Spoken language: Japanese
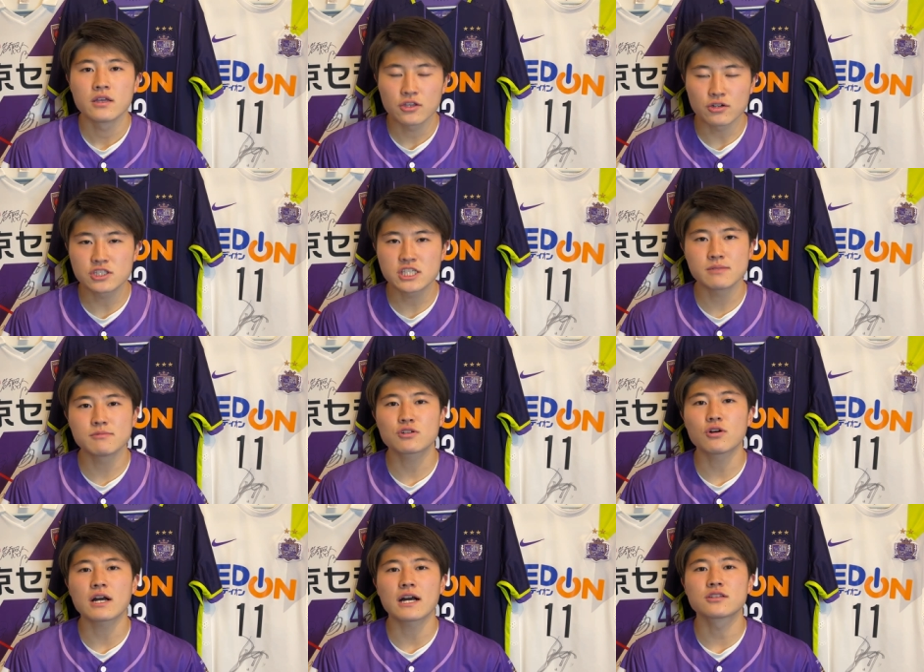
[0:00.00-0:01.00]
4チーム
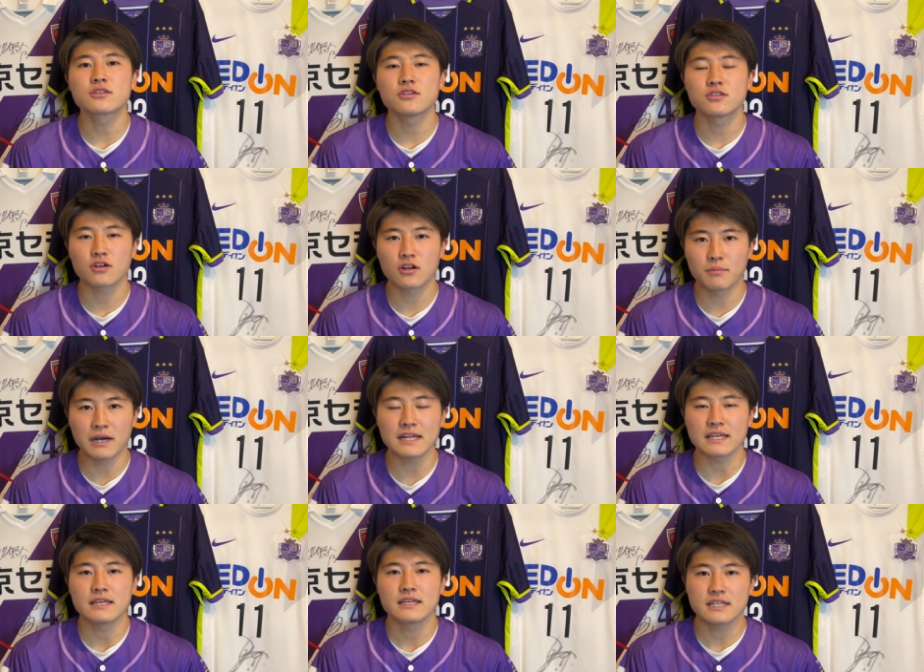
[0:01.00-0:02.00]
降格というところもあ
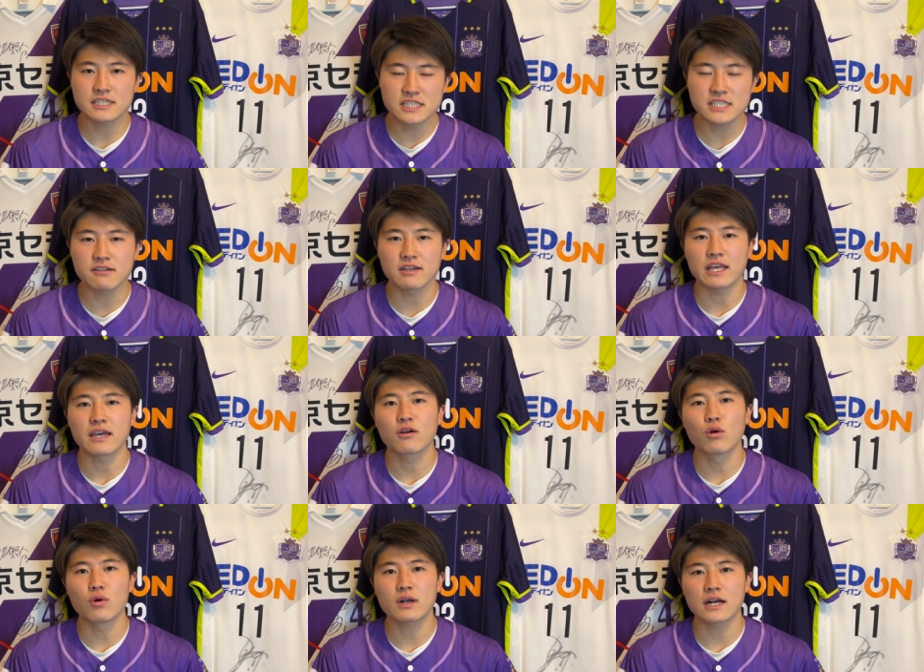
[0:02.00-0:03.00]
り、一時はね、
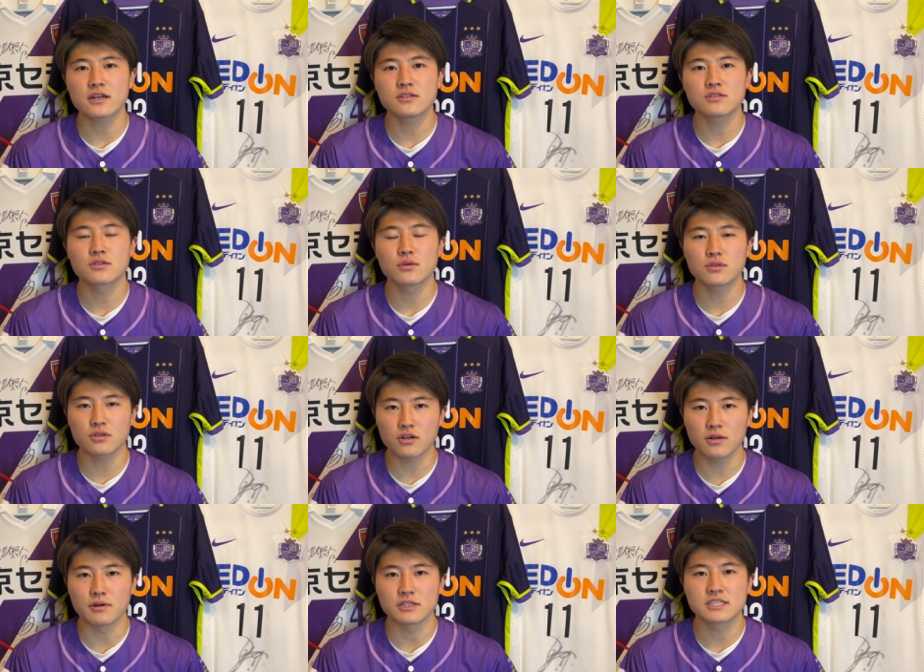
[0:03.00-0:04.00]
降格というと
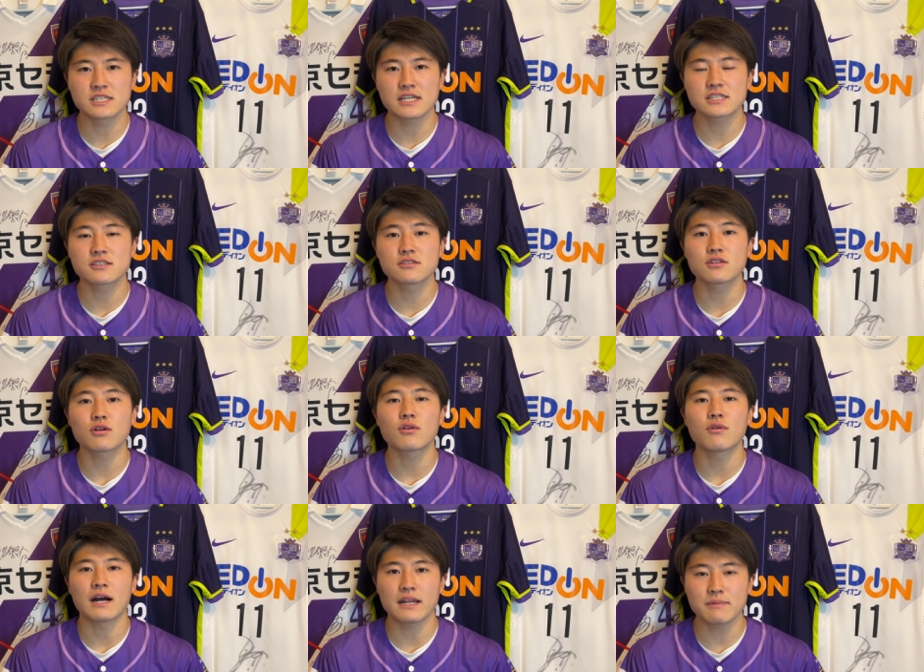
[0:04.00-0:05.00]
ころもちらつくとこ
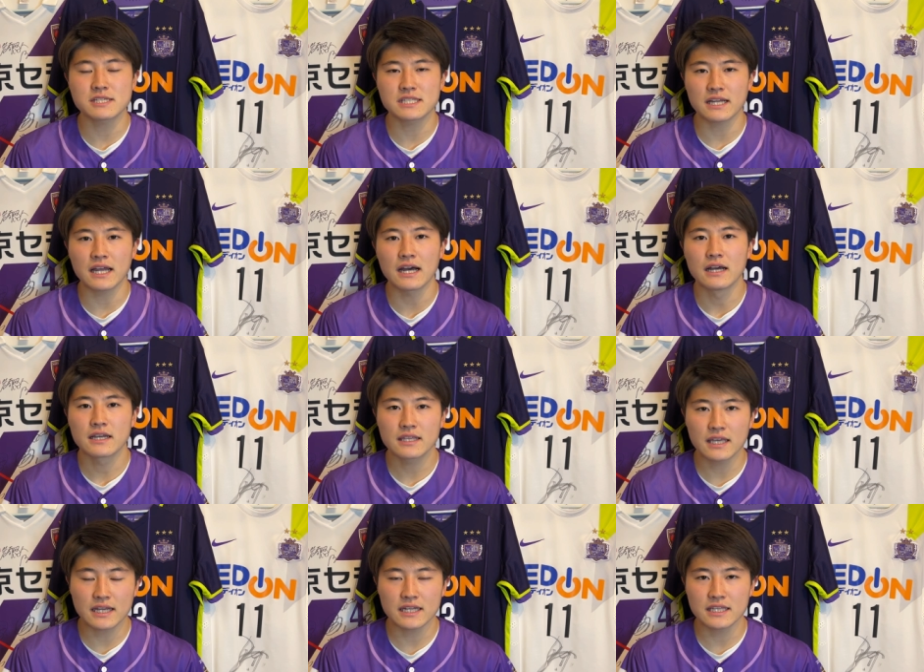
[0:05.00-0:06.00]
ろはありましたが、
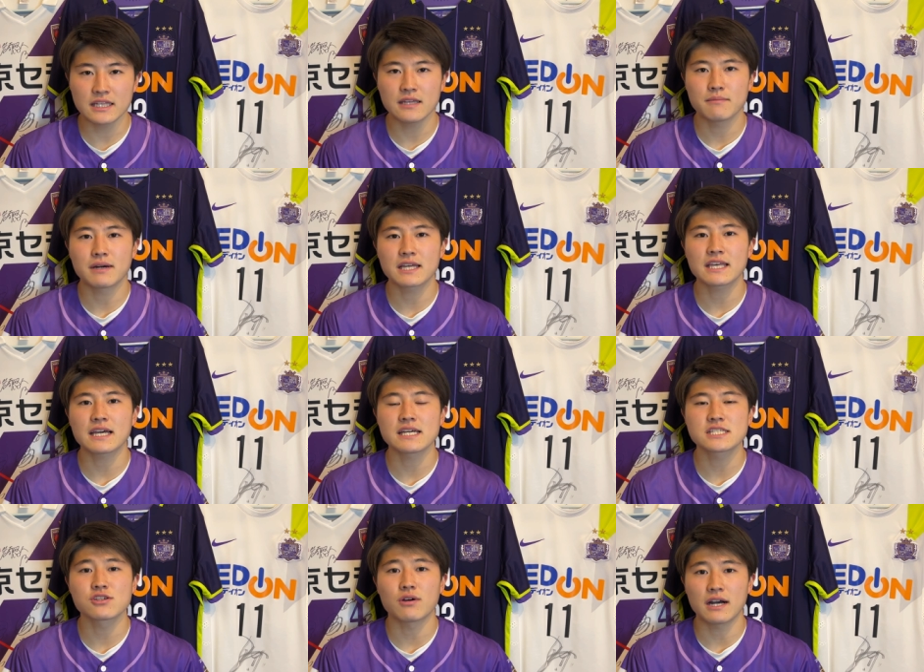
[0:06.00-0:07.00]
結果的に巻き
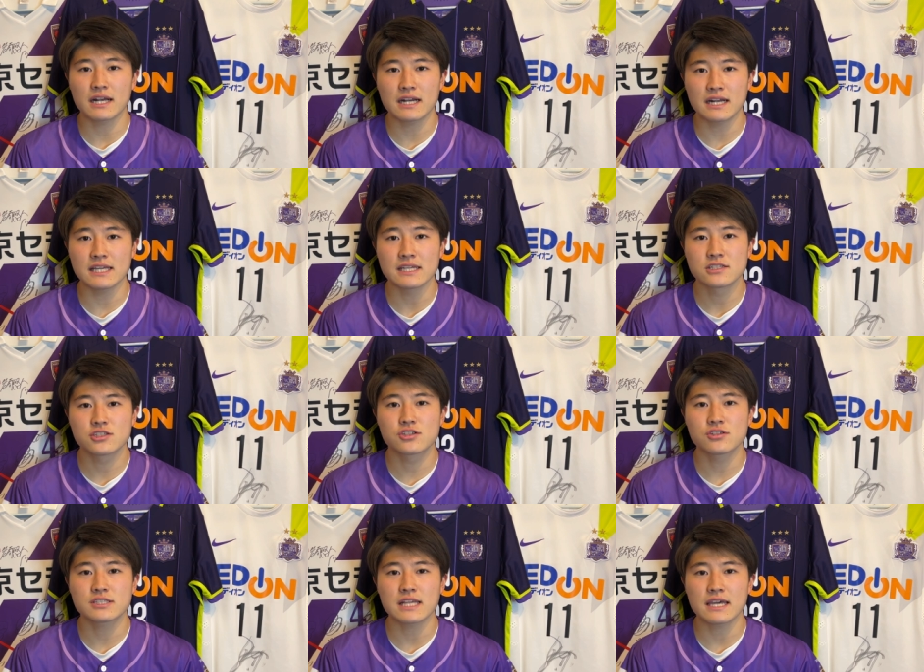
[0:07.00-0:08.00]
返しを図り
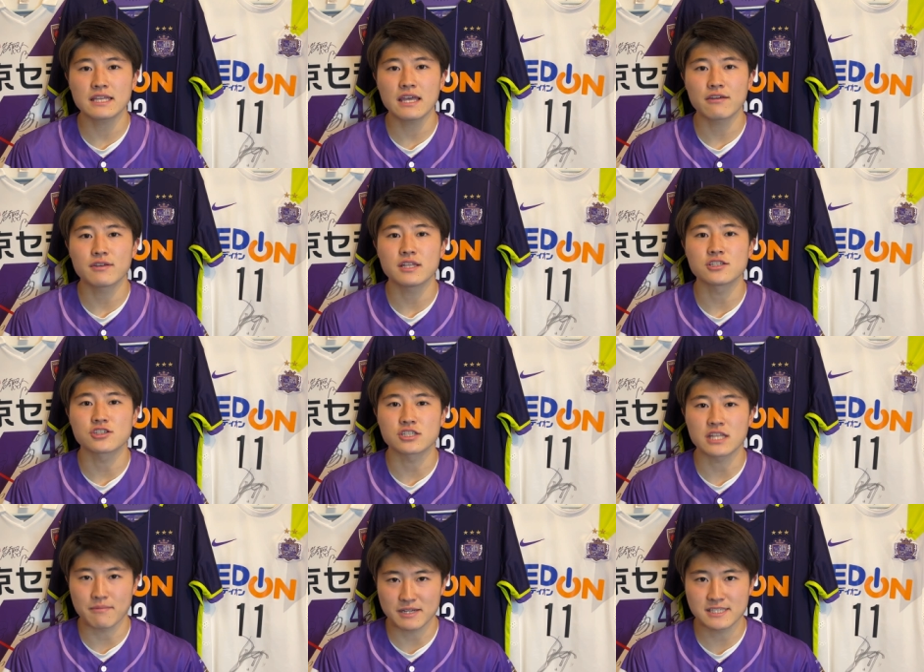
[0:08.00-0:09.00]
13位でフィニッシュし
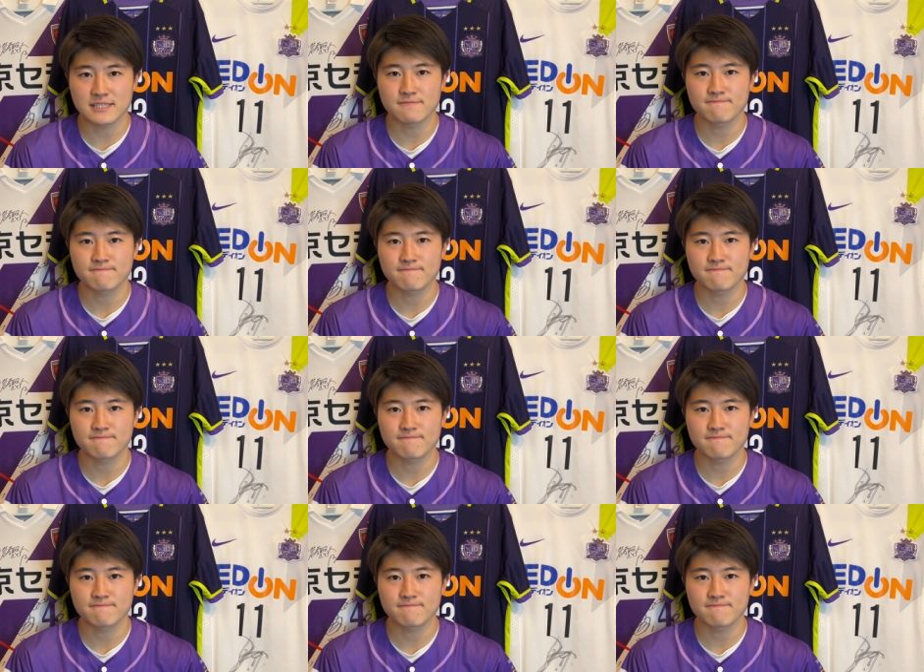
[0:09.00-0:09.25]
ています。